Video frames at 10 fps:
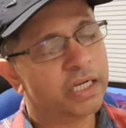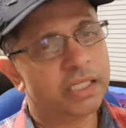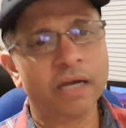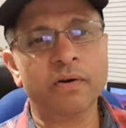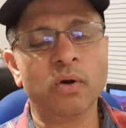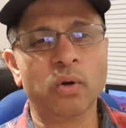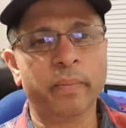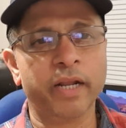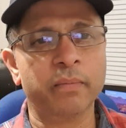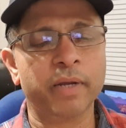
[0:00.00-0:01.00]
இதை விட ஒரு
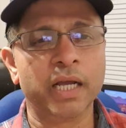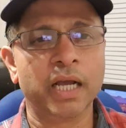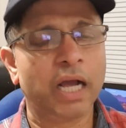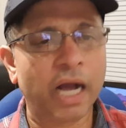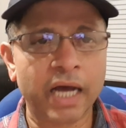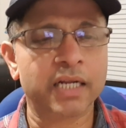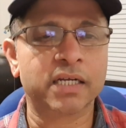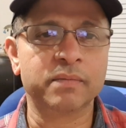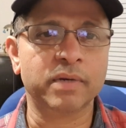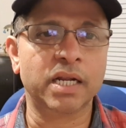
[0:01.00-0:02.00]
பெருமை
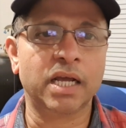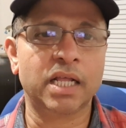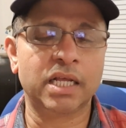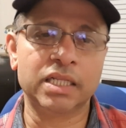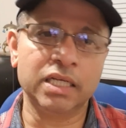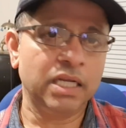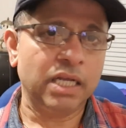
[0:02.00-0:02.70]
யாருக்கும் இல்லை அதாவது